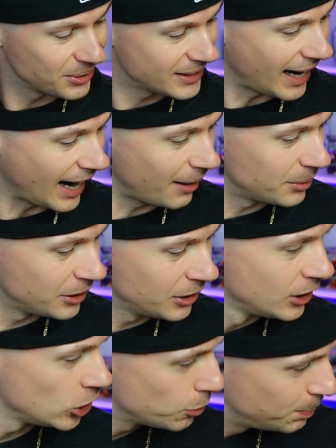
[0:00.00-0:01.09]
und habe
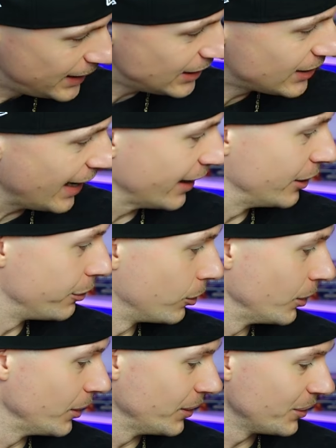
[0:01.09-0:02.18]
Spielsachen
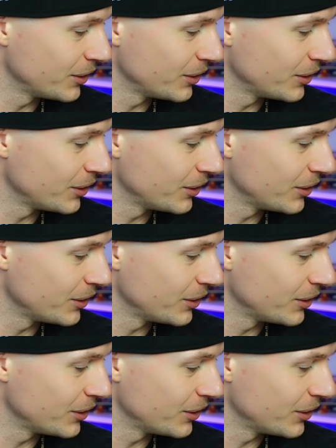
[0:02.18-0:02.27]
gefunden.